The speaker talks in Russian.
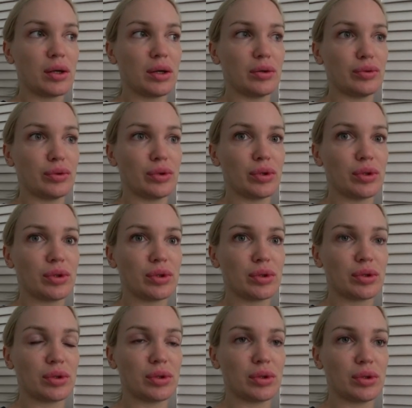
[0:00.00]
Вот.
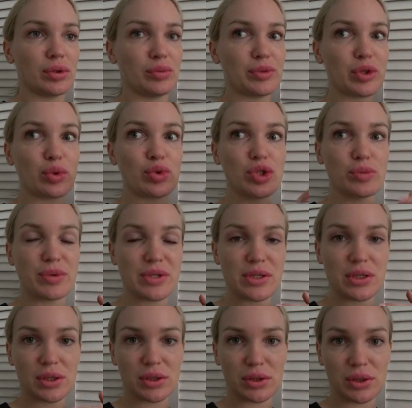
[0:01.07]
А, у меня куча
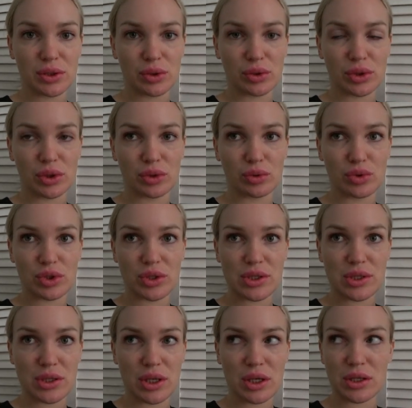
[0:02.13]
посылок, которых нужно
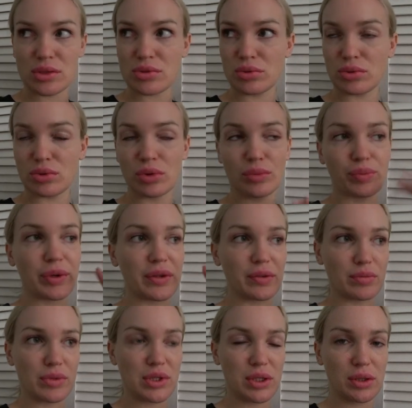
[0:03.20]
снять. Но
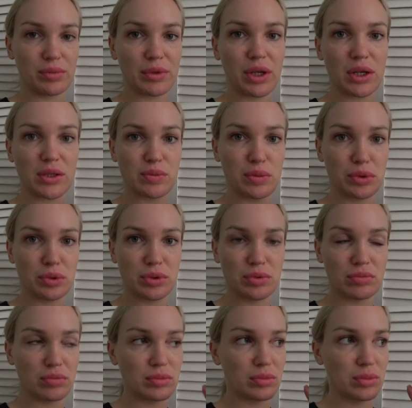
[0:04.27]
первым делом я разберусь
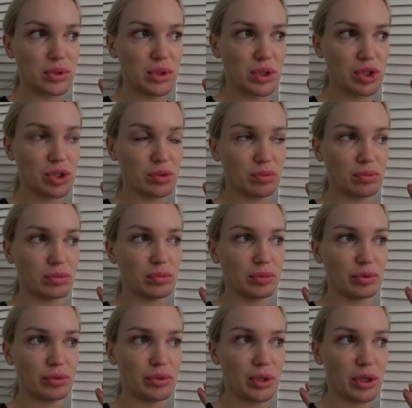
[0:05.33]
с нашим
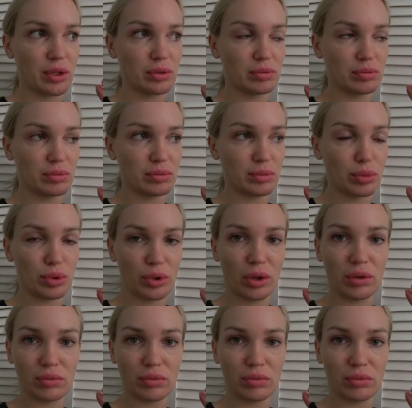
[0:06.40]
фарбой.